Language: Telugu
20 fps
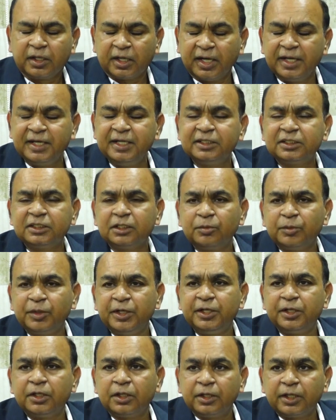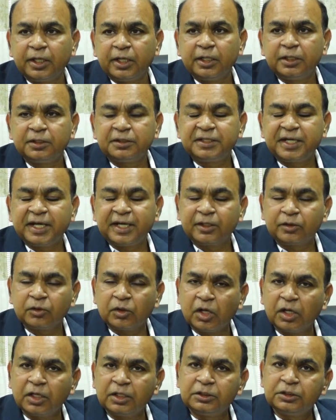కనీసం ఏంటంటే
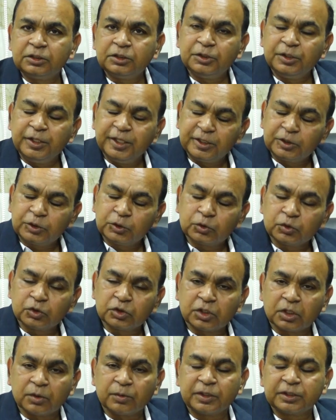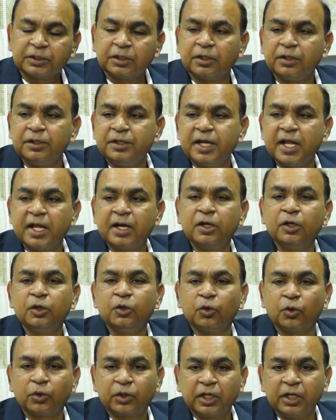టెక్నాలజీ నేర్చుకున్న తర్వాత లెర్న్
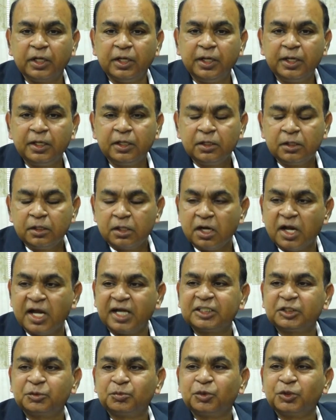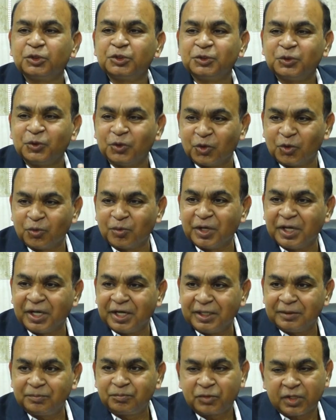లోకల్లీ ఎక్స్పోజ్
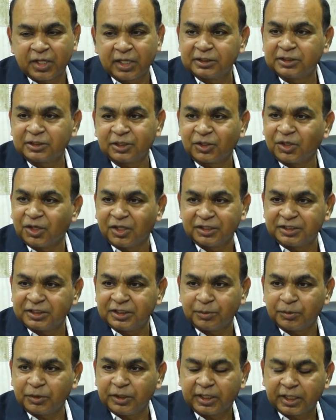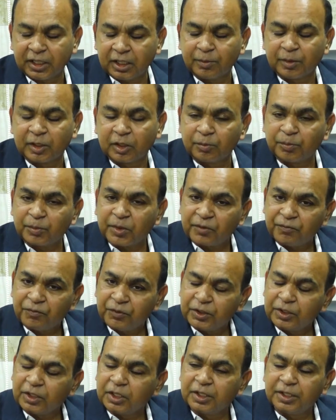గ్లోబల్లీ దట్స్ ద కాన్సెప్ట్ ఇక్కడ మనం
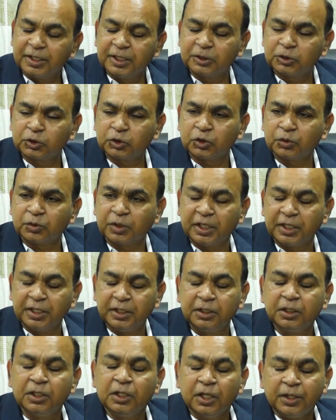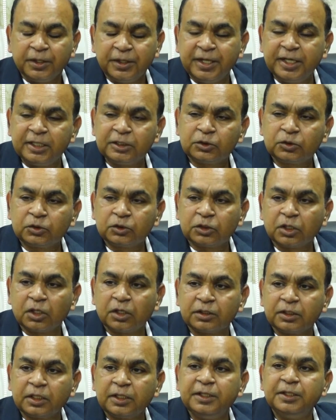పర్ఫెక్ట్గా నేర్చుకోవాలి నేర్చుకున్న
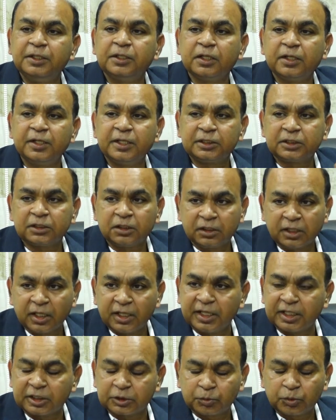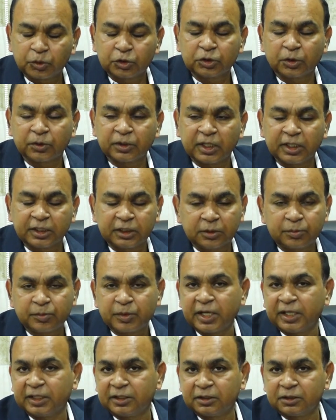తర్వాత ఇంటర్నేషనల్గా ఎక్స్పోజ్ అవడానికి
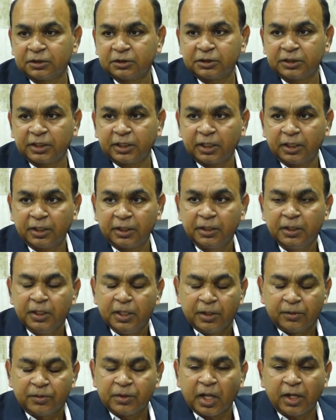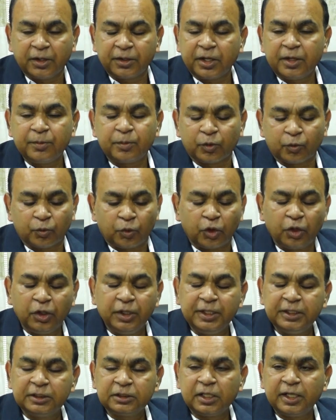ప్రయత్నం చేయాలి దానికి ఇప్పుడు
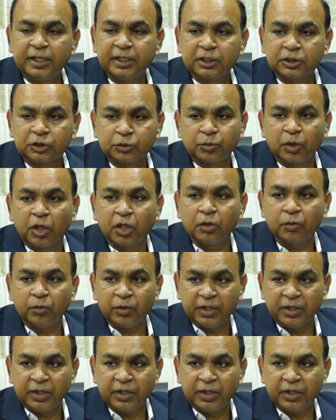వరల్డ్ ఈజ్ లైక్ ఎ స్మాల్